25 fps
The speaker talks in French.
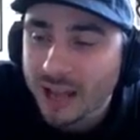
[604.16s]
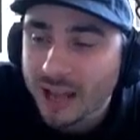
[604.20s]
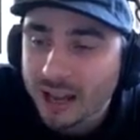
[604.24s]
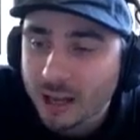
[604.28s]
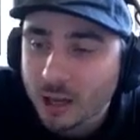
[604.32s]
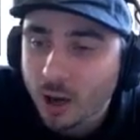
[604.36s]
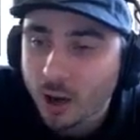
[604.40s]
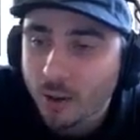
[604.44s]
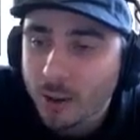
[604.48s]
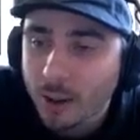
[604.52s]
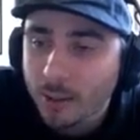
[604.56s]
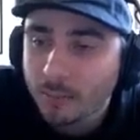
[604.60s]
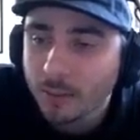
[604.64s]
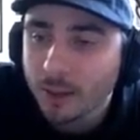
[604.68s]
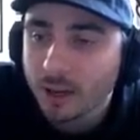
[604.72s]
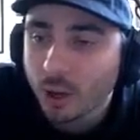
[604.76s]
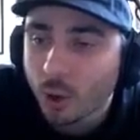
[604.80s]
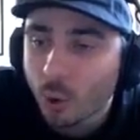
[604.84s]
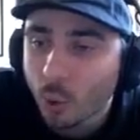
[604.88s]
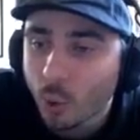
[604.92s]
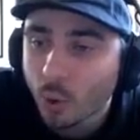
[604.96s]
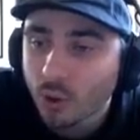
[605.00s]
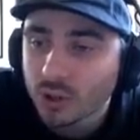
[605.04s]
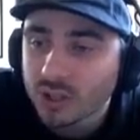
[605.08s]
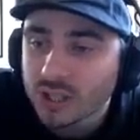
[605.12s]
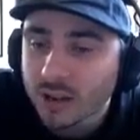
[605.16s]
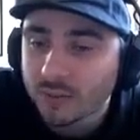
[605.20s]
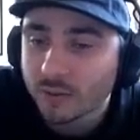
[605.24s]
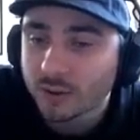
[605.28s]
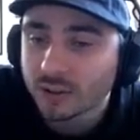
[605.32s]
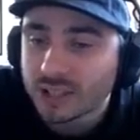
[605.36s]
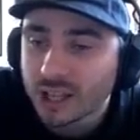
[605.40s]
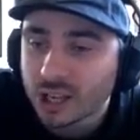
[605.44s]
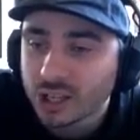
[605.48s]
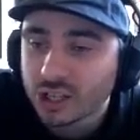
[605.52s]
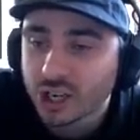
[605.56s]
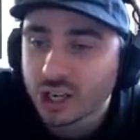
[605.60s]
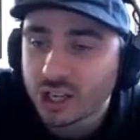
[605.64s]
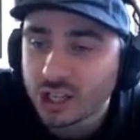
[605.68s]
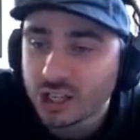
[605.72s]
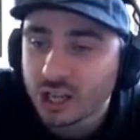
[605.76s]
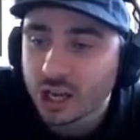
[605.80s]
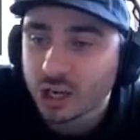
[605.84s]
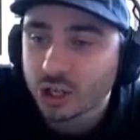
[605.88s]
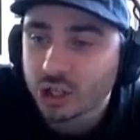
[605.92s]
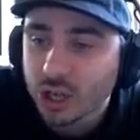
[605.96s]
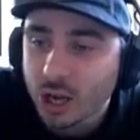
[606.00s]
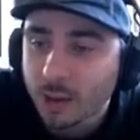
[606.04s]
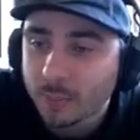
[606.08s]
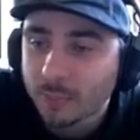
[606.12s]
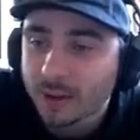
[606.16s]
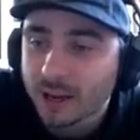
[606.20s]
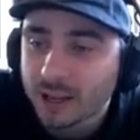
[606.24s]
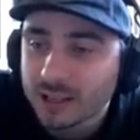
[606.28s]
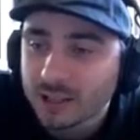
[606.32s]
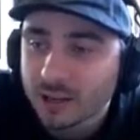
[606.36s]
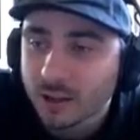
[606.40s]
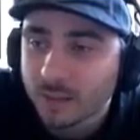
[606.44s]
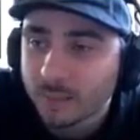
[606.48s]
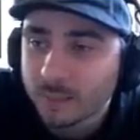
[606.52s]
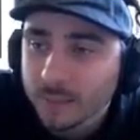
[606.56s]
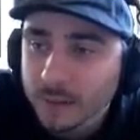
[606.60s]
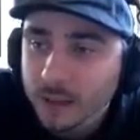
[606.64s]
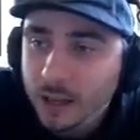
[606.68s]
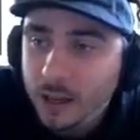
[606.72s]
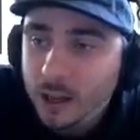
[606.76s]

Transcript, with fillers: a quand même un gros avantage à l'énergie à présent.